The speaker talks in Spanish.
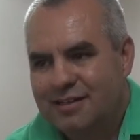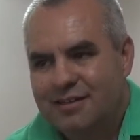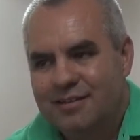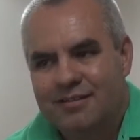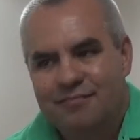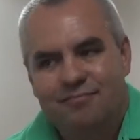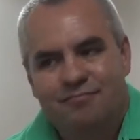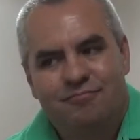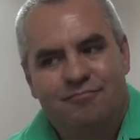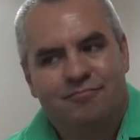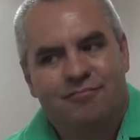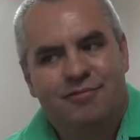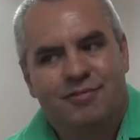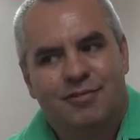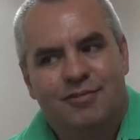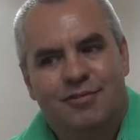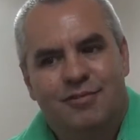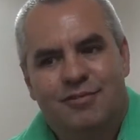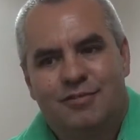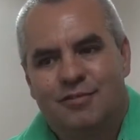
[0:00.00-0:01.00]

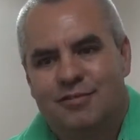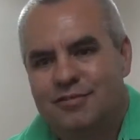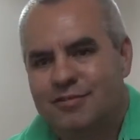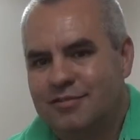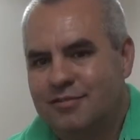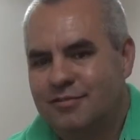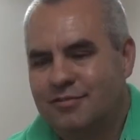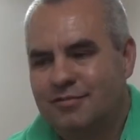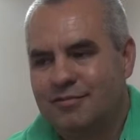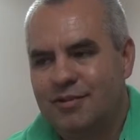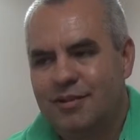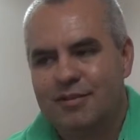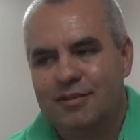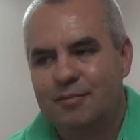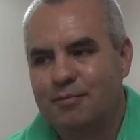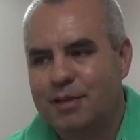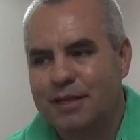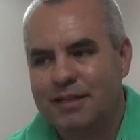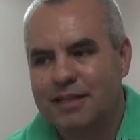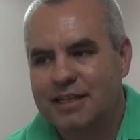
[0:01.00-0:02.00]
no lo
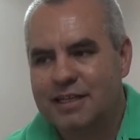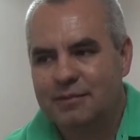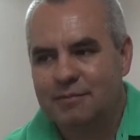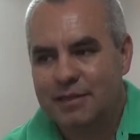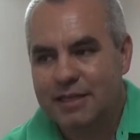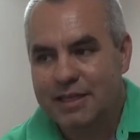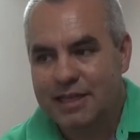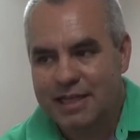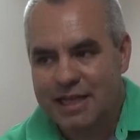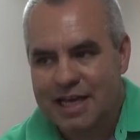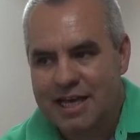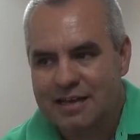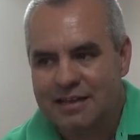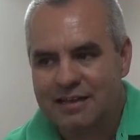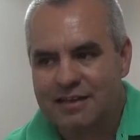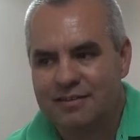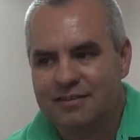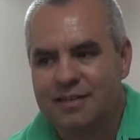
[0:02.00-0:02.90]
hace prácticamente nadie.